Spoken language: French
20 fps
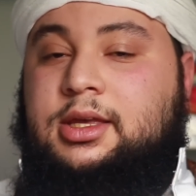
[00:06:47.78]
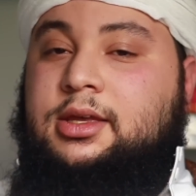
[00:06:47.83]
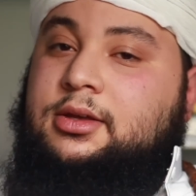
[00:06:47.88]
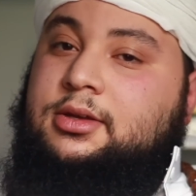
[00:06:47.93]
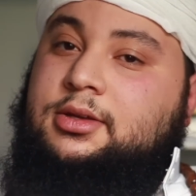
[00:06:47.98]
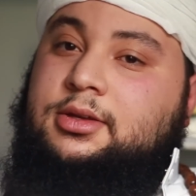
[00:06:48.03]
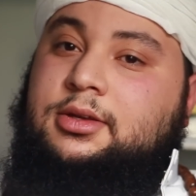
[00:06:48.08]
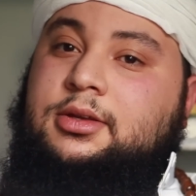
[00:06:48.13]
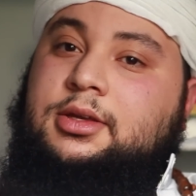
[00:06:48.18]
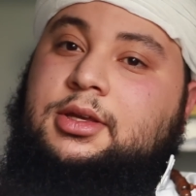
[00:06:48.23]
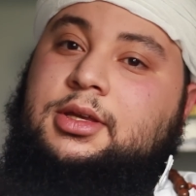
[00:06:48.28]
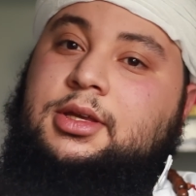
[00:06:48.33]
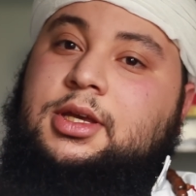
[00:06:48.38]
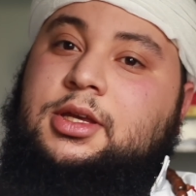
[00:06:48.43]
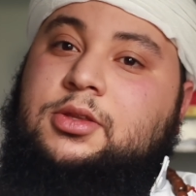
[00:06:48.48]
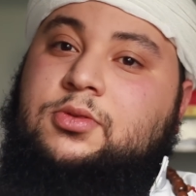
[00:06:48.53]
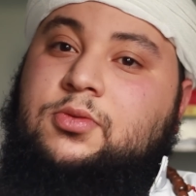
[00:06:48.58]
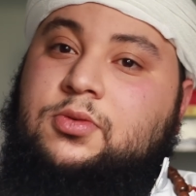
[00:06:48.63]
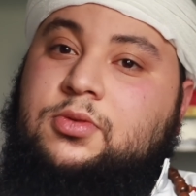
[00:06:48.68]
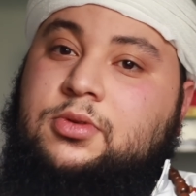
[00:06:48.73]
Euh,
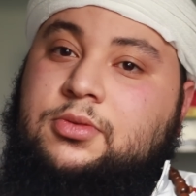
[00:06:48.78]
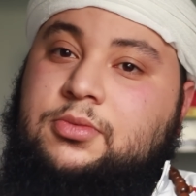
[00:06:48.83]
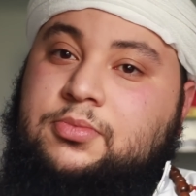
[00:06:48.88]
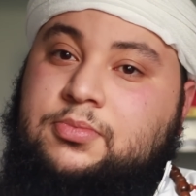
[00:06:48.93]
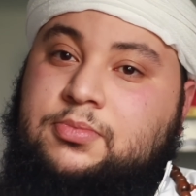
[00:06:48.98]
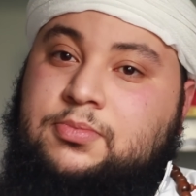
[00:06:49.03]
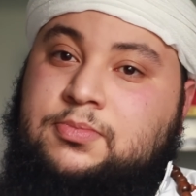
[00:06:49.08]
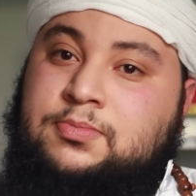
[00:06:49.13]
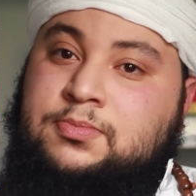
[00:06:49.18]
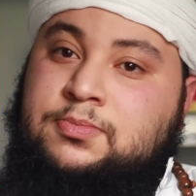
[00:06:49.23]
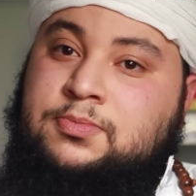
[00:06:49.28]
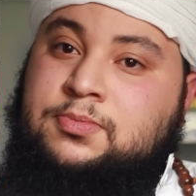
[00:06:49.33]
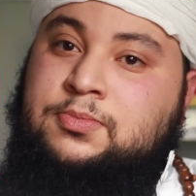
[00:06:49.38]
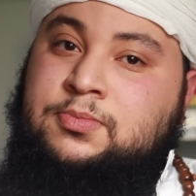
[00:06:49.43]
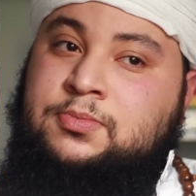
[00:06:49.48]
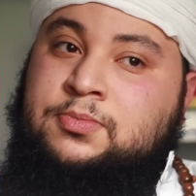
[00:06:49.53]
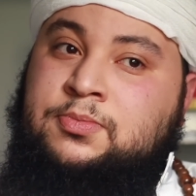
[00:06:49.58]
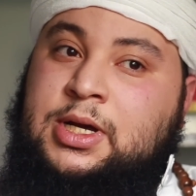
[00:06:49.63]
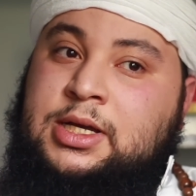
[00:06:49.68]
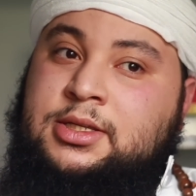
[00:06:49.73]
et donc,
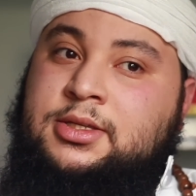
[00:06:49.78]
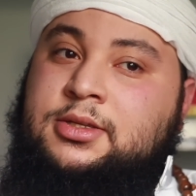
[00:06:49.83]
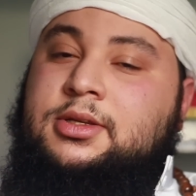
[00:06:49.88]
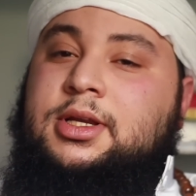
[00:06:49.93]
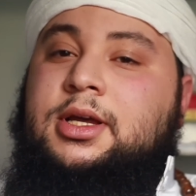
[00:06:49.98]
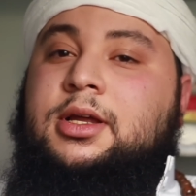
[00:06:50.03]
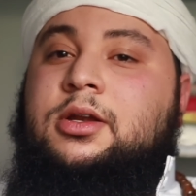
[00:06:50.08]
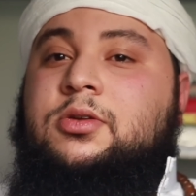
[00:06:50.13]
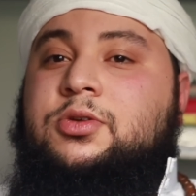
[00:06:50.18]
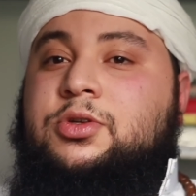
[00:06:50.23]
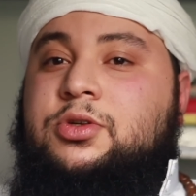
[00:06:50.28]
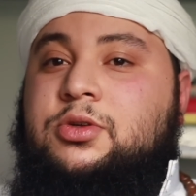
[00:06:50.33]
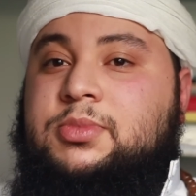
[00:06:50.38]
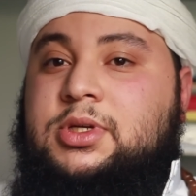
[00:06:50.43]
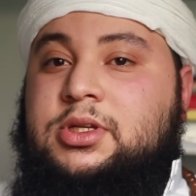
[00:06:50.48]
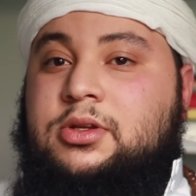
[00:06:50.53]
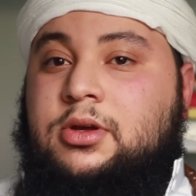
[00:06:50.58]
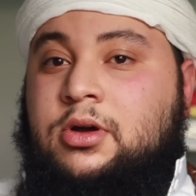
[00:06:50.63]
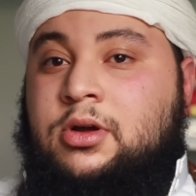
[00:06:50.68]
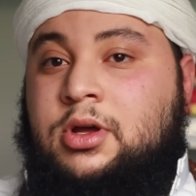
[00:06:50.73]
par cela, le
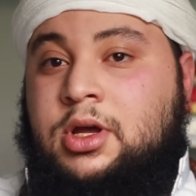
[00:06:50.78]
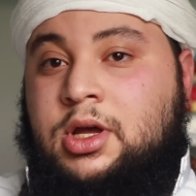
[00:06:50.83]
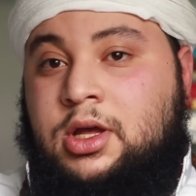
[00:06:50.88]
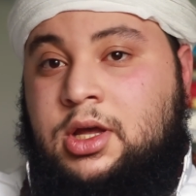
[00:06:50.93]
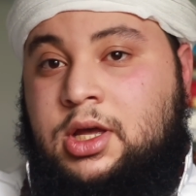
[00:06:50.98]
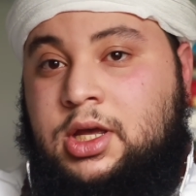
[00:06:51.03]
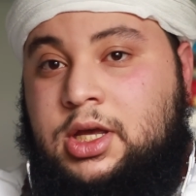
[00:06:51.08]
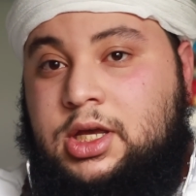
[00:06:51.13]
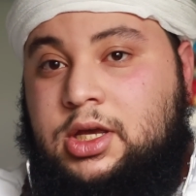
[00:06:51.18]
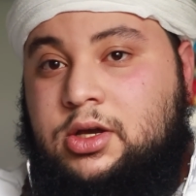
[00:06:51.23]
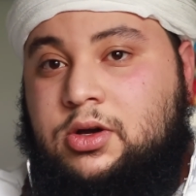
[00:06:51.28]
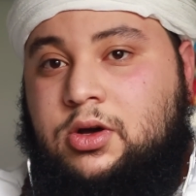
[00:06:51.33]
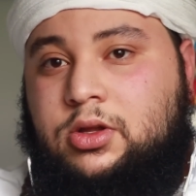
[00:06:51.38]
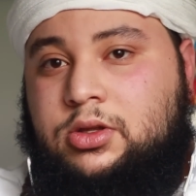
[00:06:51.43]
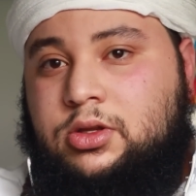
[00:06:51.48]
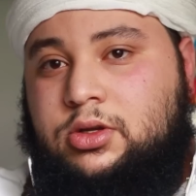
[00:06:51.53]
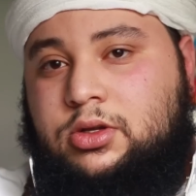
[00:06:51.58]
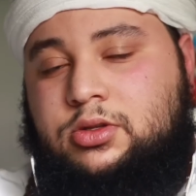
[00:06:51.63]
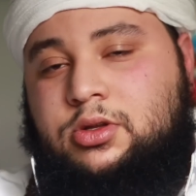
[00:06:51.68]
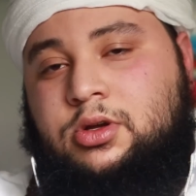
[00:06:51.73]
cheminant, il
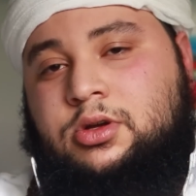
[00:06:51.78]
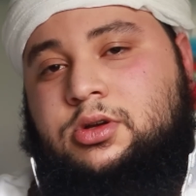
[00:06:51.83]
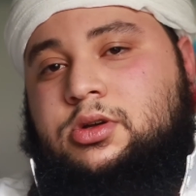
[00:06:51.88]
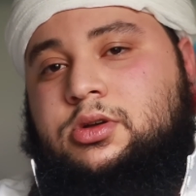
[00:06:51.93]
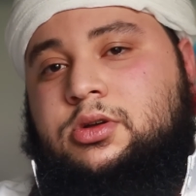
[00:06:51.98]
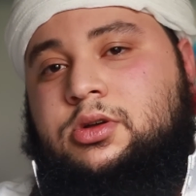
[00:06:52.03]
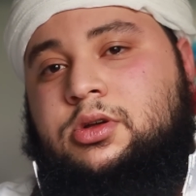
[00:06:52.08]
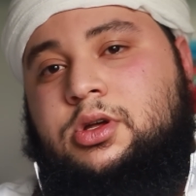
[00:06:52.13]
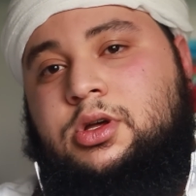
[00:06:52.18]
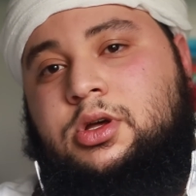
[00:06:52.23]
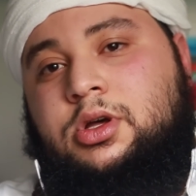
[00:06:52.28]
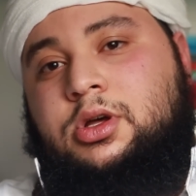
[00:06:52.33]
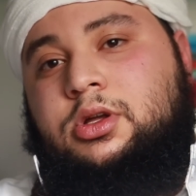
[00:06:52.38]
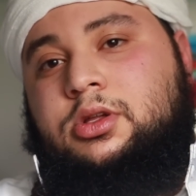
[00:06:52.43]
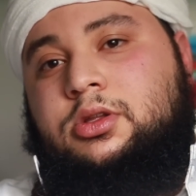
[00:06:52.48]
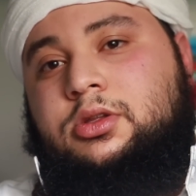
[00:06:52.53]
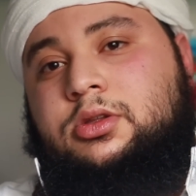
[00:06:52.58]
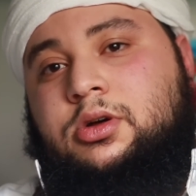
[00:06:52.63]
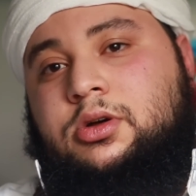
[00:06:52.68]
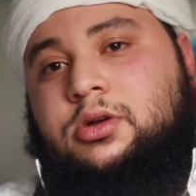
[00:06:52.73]
rentre dans,
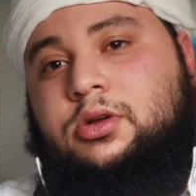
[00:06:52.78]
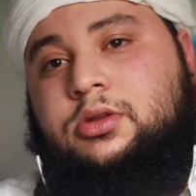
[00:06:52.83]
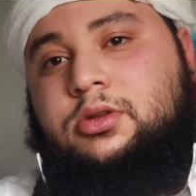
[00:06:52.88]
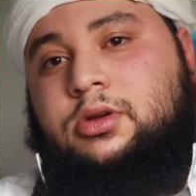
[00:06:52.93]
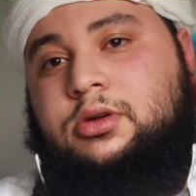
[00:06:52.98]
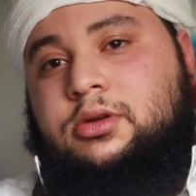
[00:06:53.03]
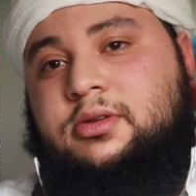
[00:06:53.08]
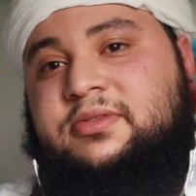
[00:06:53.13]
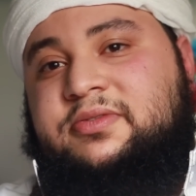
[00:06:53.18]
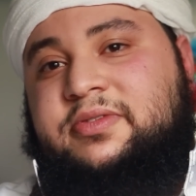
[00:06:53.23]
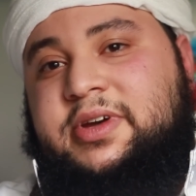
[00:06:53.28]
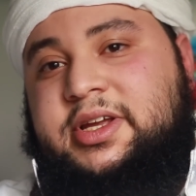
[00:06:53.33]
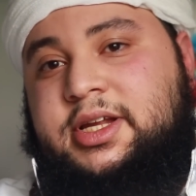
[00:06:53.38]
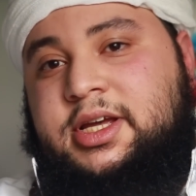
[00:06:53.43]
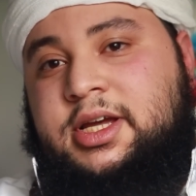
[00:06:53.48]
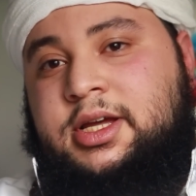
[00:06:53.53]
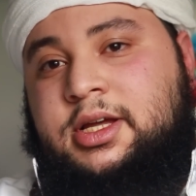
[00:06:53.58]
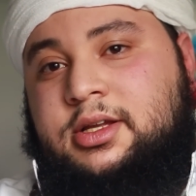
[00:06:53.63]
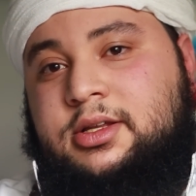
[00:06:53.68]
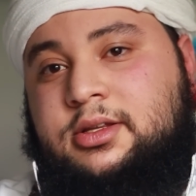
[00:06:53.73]
dans, le
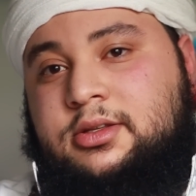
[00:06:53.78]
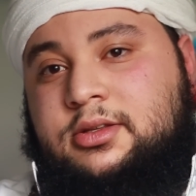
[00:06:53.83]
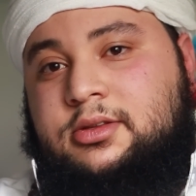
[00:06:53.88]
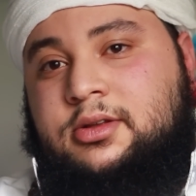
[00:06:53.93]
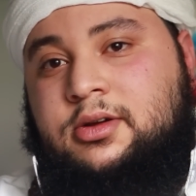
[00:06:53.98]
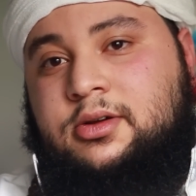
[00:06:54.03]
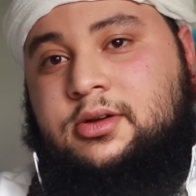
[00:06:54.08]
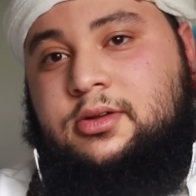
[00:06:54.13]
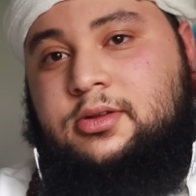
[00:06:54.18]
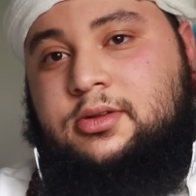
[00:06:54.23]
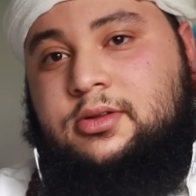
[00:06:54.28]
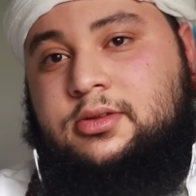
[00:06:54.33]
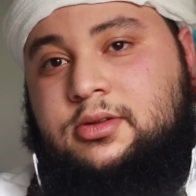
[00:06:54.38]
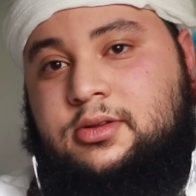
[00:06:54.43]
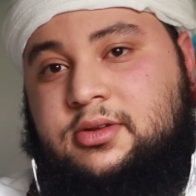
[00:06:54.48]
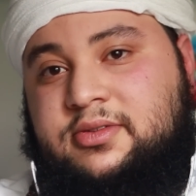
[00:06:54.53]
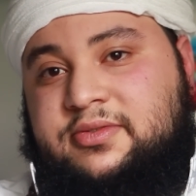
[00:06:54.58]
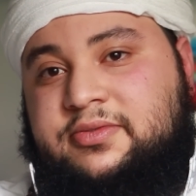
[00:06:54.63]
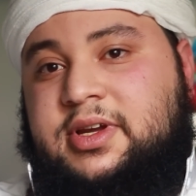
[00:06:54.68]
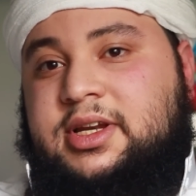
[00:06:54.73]
fana, dans,
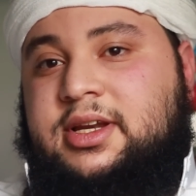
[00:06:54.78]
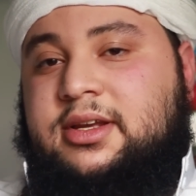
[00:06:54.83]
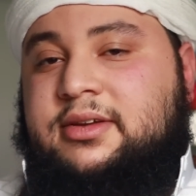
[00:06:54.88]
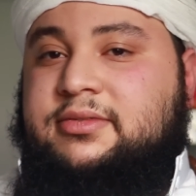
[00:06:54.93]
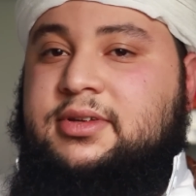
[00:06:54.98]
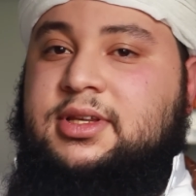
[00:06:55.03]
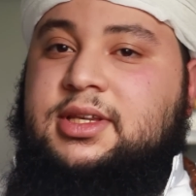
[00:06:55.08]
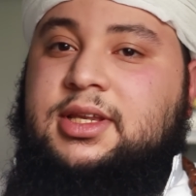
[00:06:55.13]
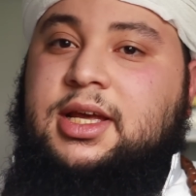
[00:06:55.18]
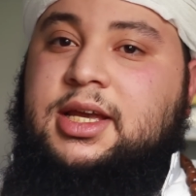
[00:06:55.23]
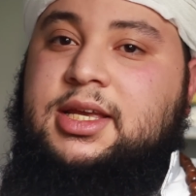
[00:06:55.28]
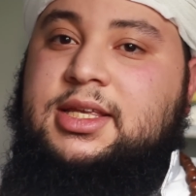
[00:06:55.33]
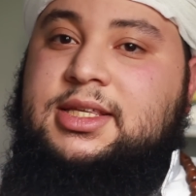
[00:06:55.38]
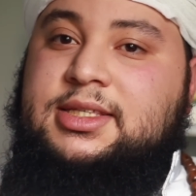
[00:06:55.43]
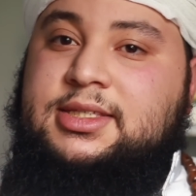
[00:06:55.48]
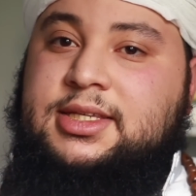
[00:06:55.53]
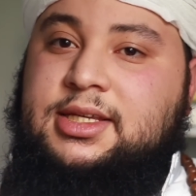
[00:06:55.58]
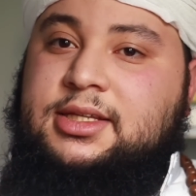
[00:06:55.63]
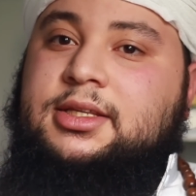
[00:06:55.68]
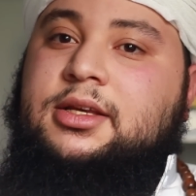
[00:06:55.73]
le fana il
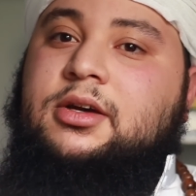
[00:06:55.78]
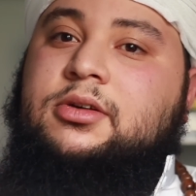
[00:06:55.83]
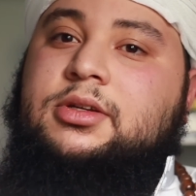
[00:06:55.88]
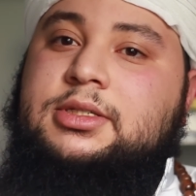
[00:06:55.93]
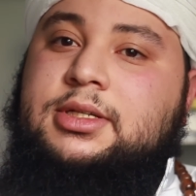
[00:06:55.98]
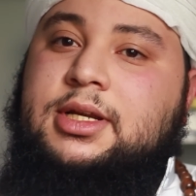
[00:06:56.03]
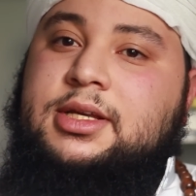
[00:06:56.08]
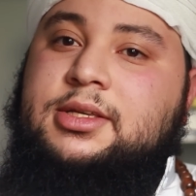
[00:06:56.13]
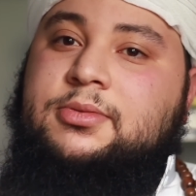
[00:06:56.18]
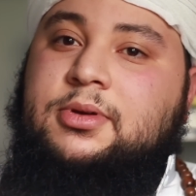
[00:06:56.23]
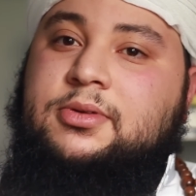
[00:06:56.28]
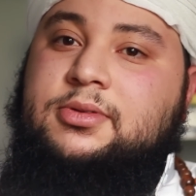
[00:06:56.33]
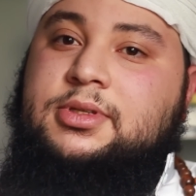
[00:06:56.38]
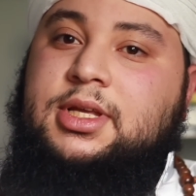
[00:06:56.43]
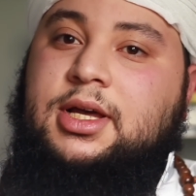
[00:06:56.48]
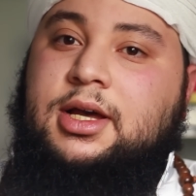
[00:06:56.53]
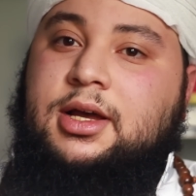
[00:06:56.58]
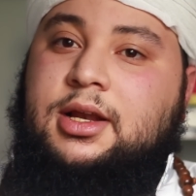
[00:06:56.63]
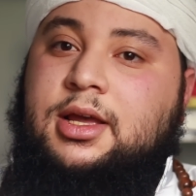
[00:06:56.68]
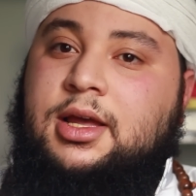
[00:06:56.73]
s'éteint en
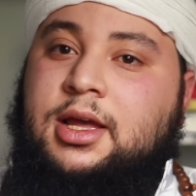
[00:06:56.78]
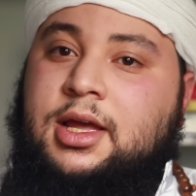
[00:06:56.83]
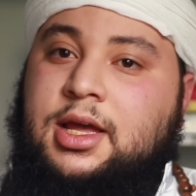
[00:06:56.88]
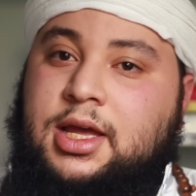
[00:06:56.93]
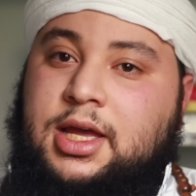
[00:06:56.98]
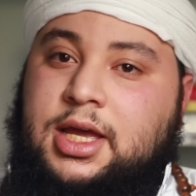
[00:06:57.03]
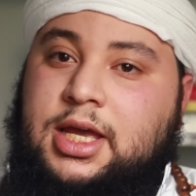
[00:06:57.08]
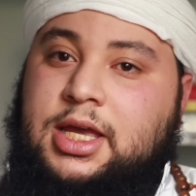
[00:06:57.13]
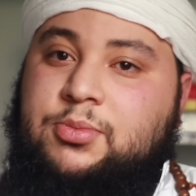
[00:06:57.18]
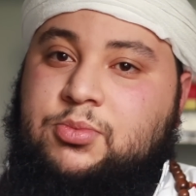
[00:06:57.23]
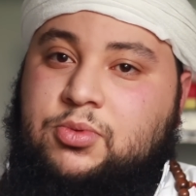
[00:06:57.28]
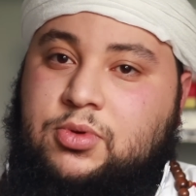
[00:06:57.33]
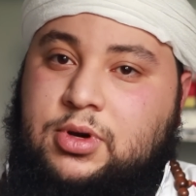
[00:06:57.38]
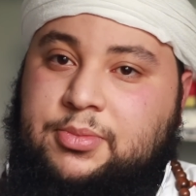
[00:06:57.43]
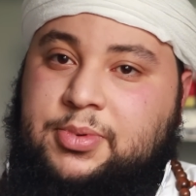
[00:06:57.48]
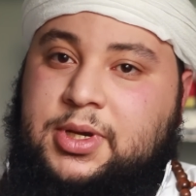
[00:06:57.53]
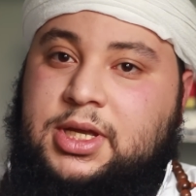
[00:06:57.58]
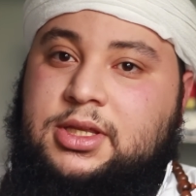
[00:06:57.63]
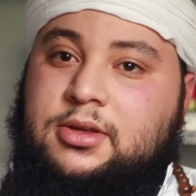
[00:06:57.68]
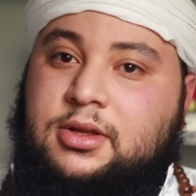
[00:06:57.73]
Allah et il
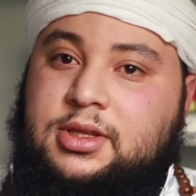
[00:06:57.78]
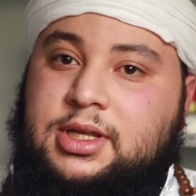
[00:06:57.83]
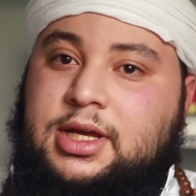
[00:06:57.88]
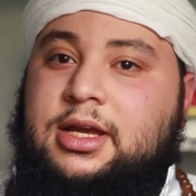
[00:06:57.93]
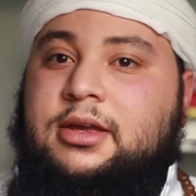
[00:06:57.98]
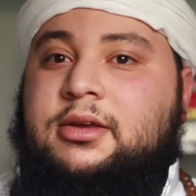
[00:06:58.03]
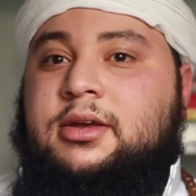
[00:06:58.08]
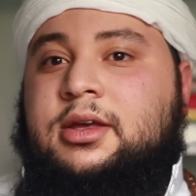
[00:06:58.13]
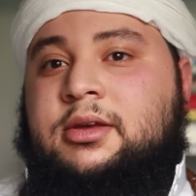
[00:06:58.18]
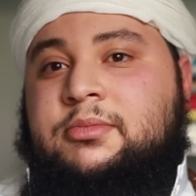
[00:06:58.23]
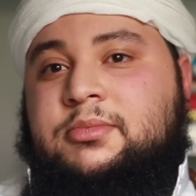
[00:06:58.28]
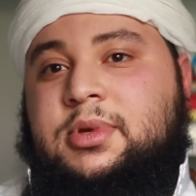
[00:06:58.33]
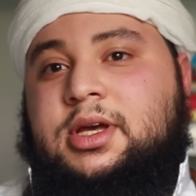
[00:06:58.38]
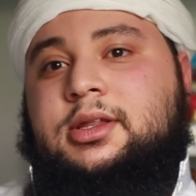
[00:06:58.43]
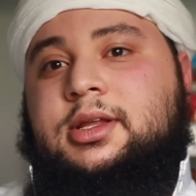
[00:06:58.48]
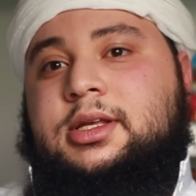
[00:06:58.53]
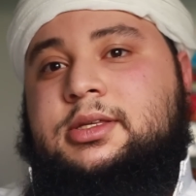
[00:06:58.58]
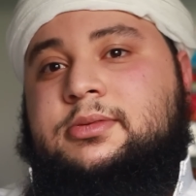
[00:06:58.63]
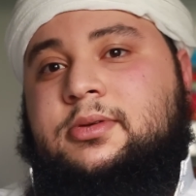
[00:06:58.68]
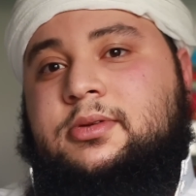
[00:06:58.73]
pourra prétendre à aimer
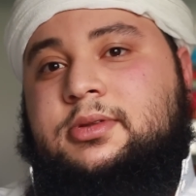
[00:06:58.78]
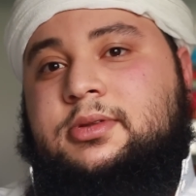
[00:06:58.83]
Allah